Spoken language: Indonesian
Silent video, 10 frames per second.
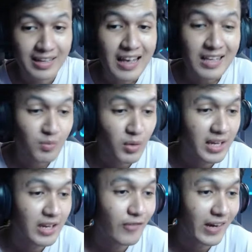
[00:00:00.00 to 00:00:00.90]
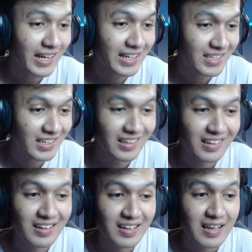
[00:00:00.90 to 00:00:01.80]
Semuanya defense, guys.
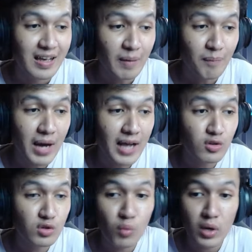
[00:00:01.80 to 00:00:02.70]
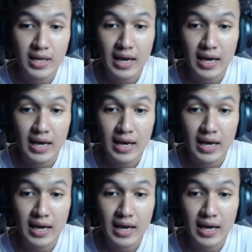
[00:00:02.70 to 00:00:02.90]
Baju semuanya